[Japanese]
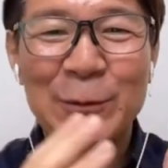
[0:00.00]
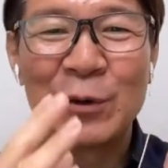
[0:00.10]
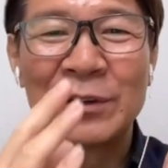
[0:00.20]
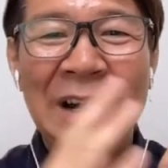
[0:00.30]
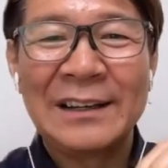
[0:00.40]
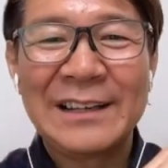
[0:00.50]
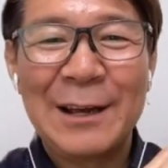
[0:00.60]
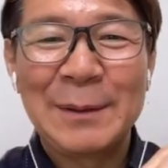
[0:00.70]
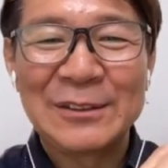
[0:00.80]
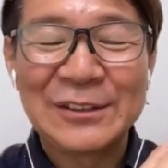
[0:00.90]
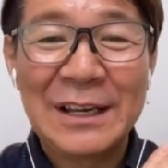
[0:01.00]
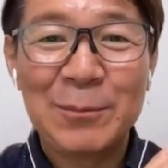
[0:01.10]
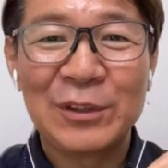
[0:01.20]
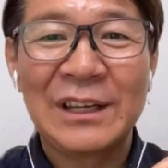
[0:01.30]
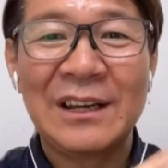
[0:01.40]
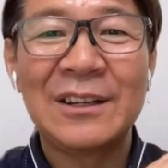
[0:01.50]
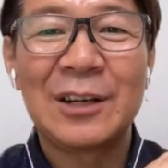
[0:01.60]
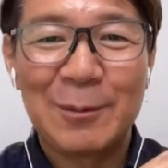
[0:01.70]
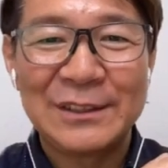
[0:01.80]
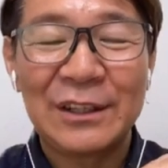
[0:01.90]
今回テーマとして持ってきてく
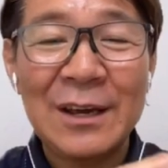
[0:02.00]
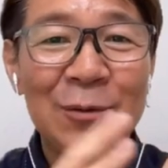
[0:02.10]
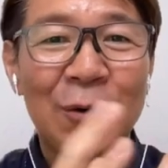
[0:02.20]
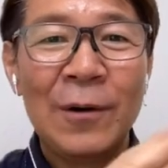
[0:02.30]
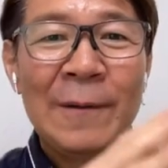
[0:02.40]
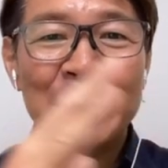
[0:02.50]
れました結構